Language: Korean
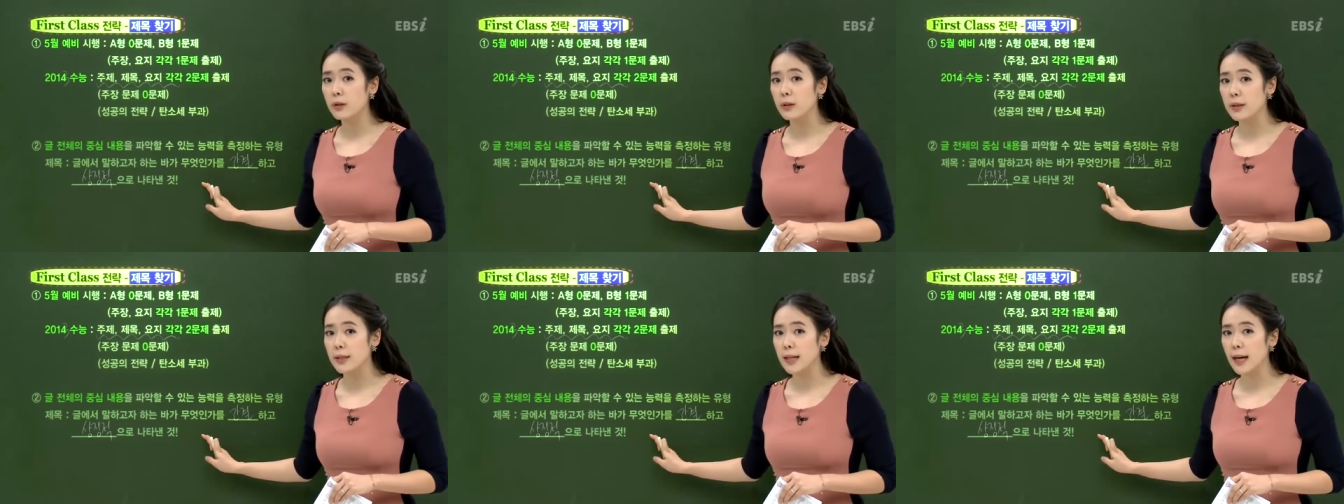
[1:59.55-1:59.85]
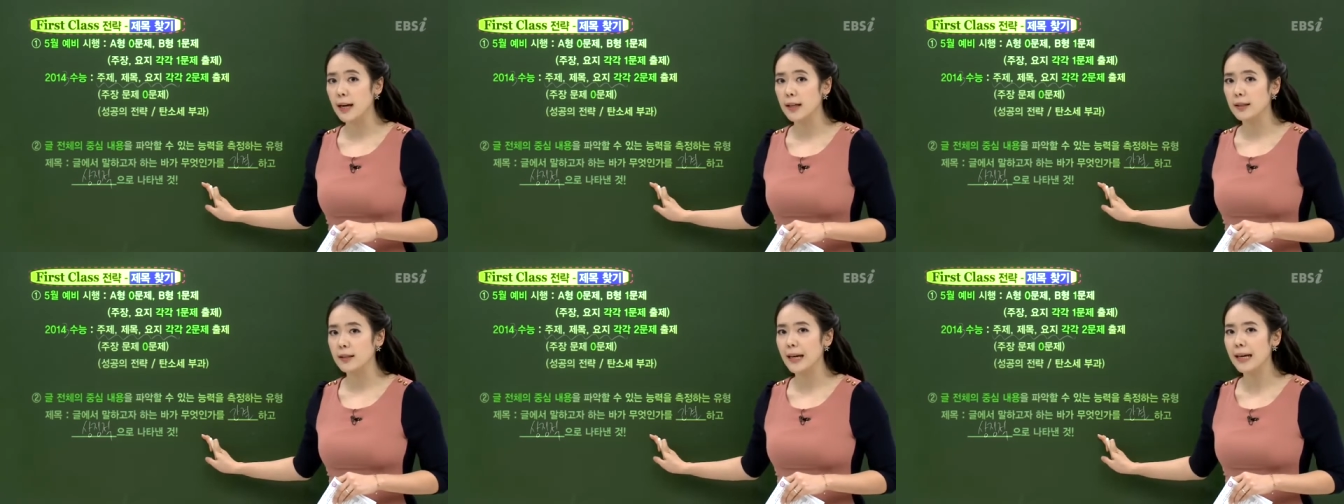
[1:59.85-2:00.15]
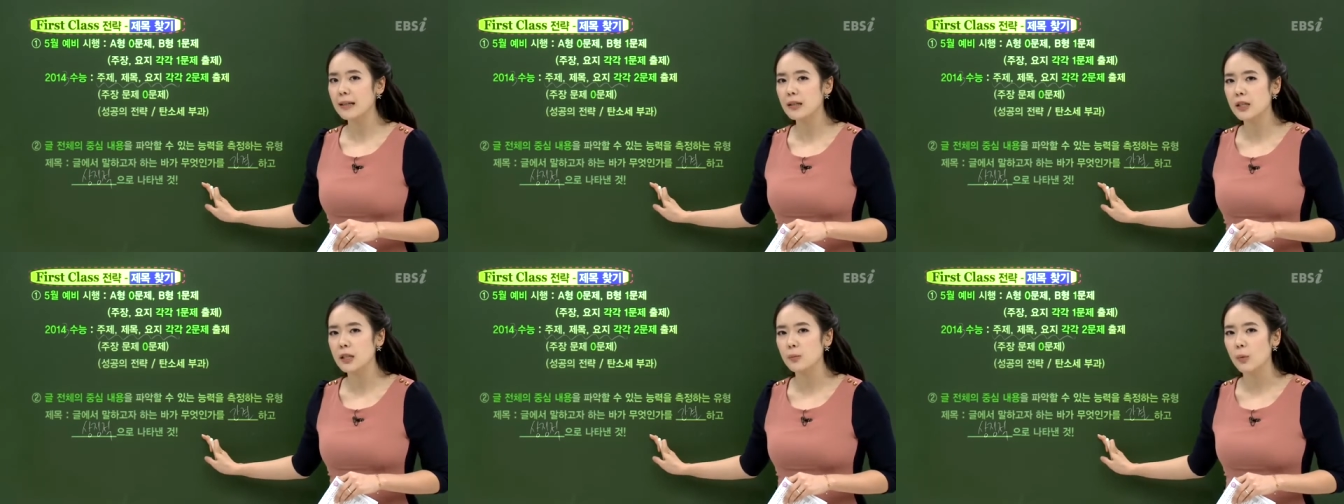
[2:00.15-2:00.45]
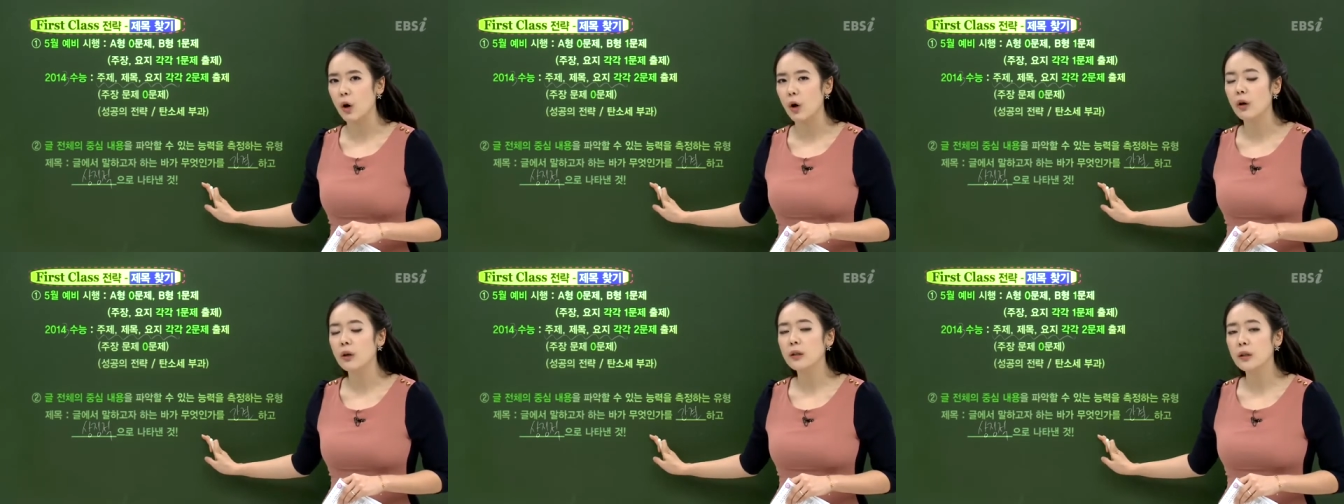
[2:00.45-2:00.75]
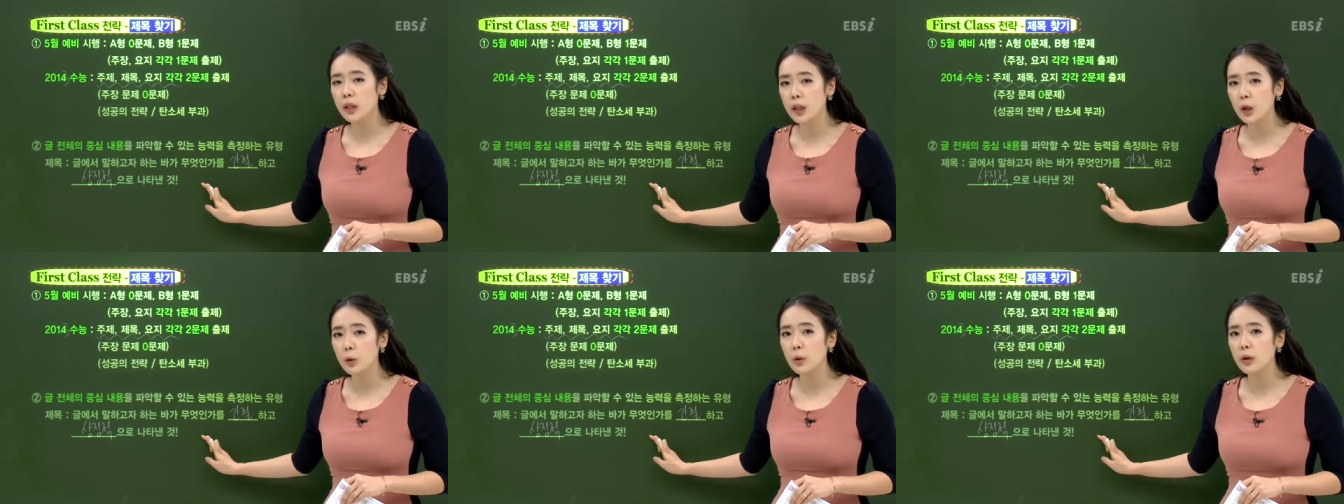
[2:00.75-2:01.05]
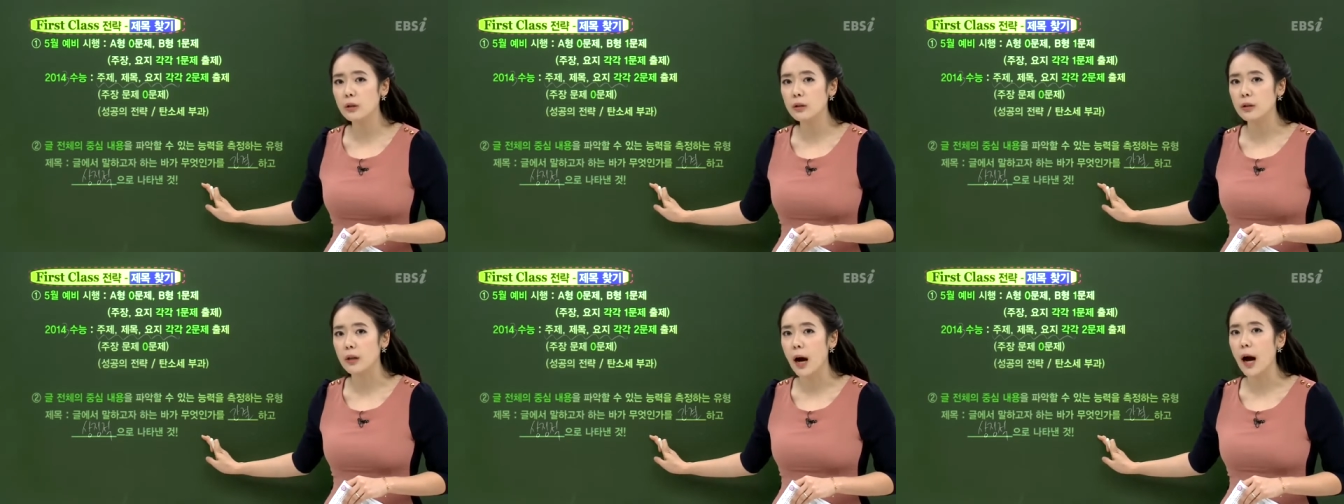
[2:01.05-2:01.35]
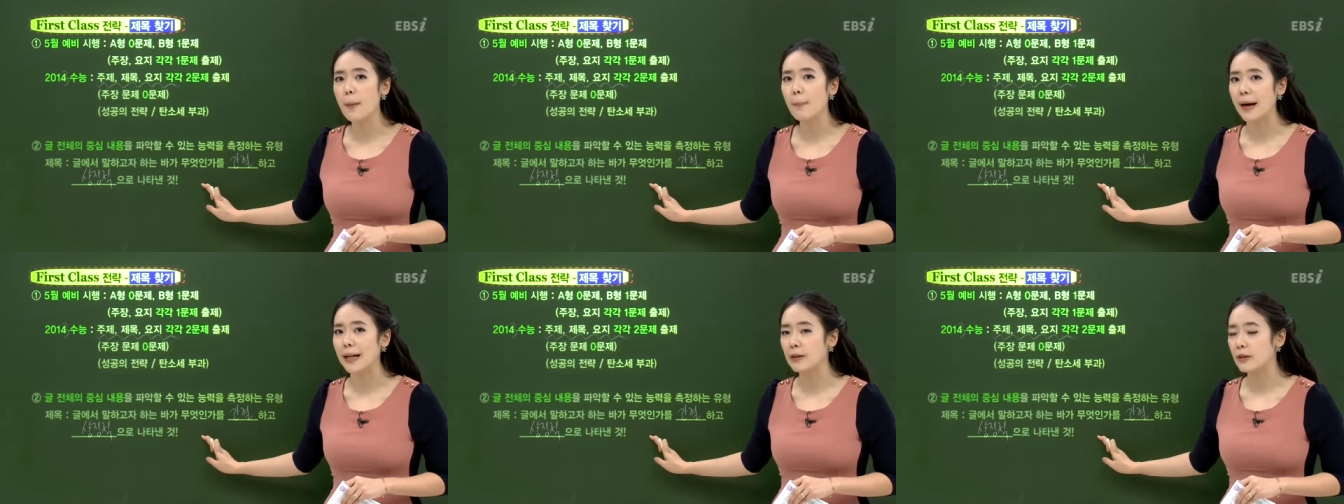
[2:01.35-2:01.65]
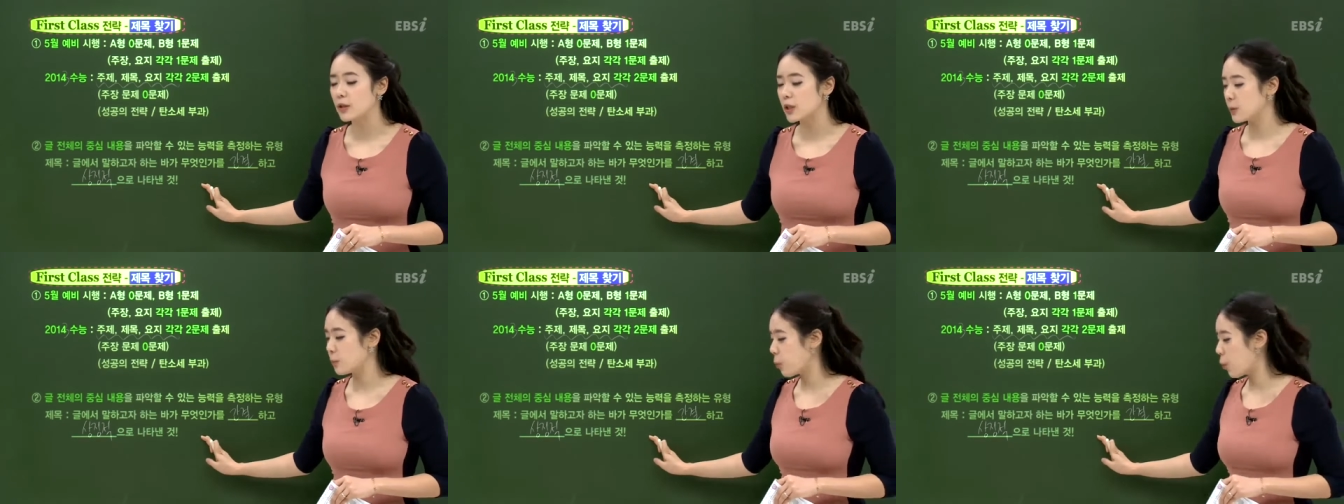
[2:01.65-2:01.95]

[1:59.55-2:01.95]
등장하는 핵심어, 키워드가 반드시